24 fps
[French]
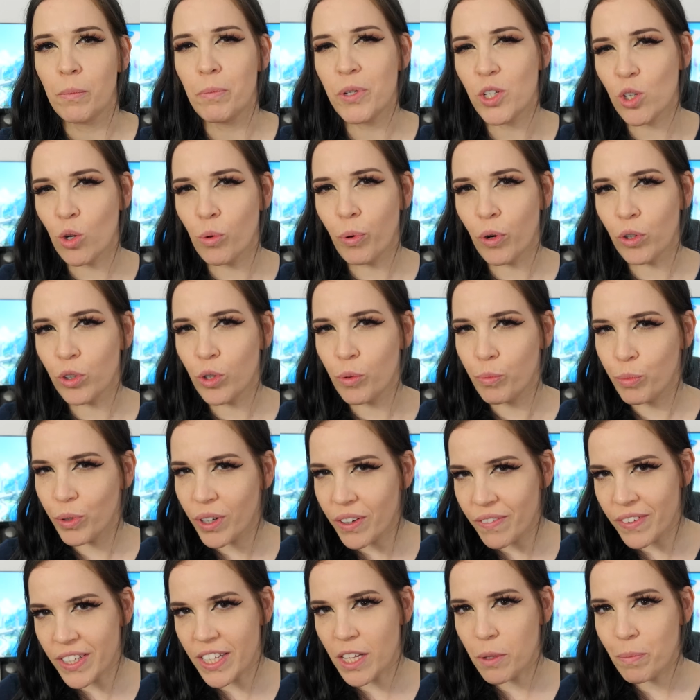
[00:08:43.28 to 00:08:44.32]
mais je comprends que
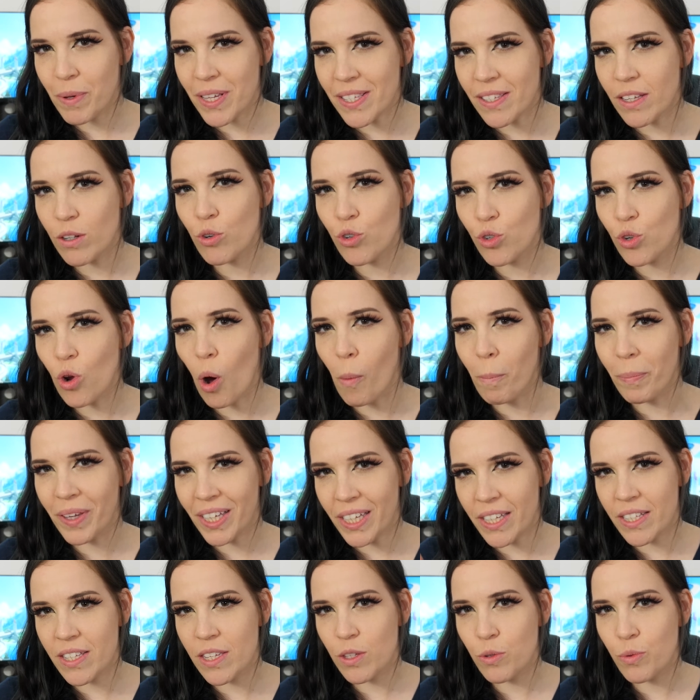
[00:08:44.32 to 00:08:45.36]
pour éviter de passer le jeu en
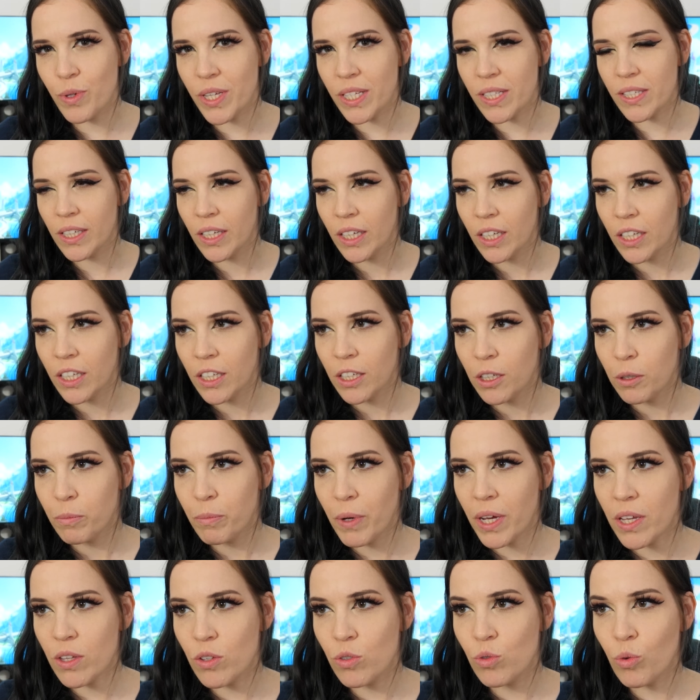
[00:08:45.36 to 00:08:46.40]
Peggy 18,
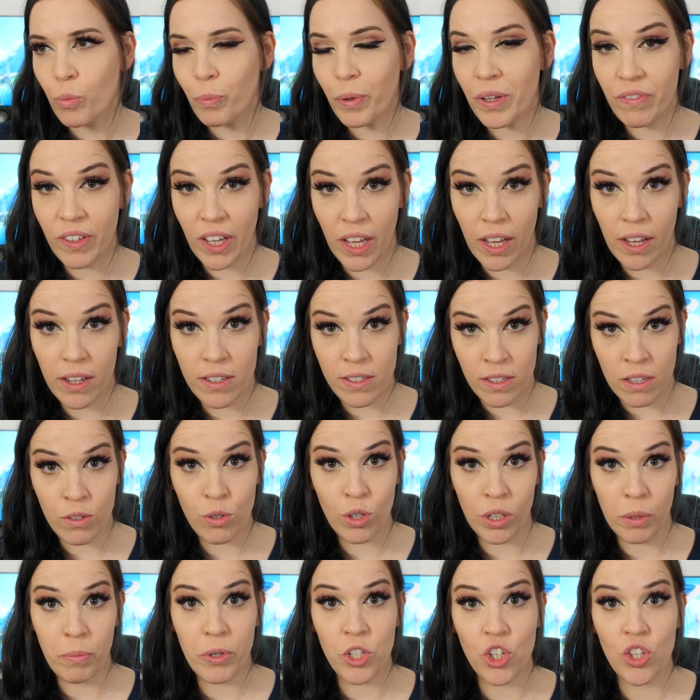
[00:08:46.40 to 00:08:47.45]
bah ils ont préféré rester
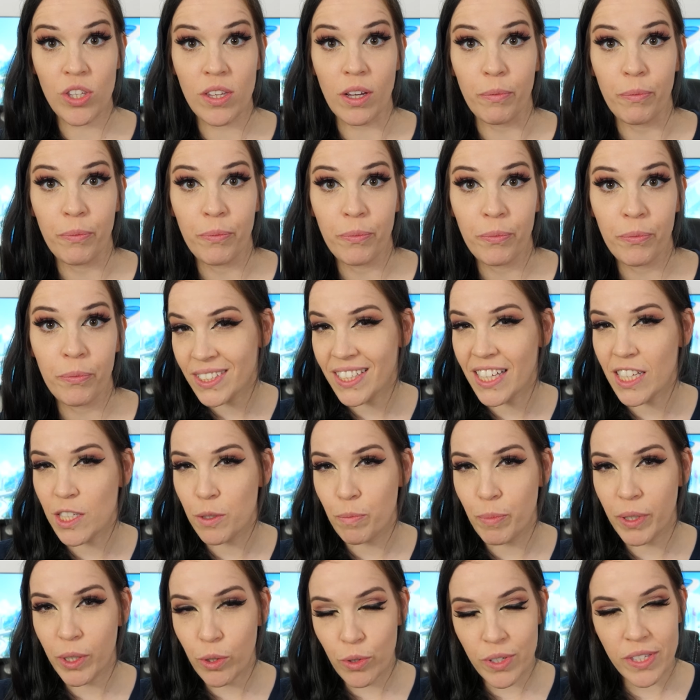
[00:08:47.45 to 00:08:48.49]
sur des magiciens. Ça
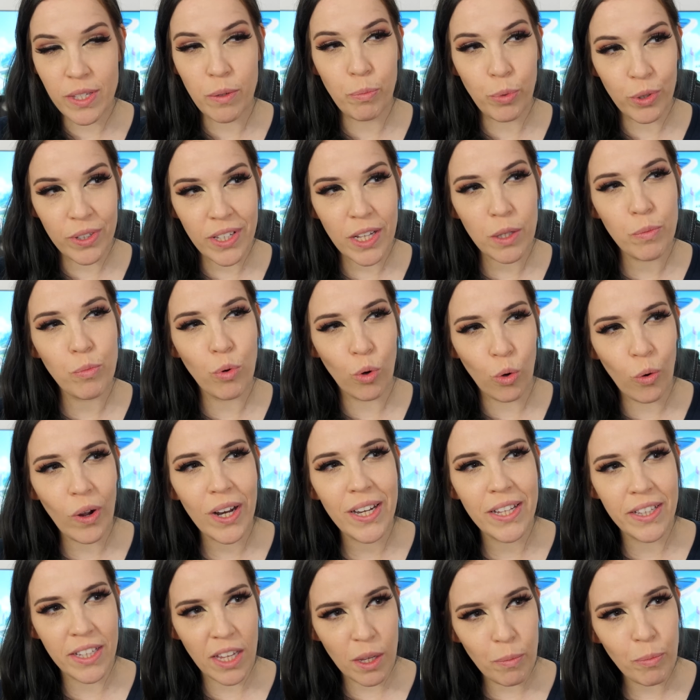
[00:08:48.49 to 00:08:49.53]
explique aussi peut-être pourquoi
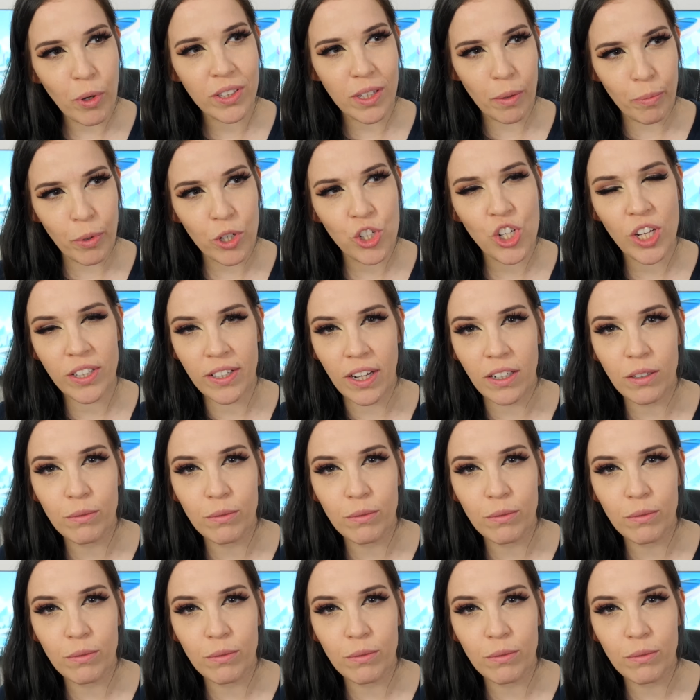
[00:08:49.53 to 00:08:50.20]
Liné y porte un porte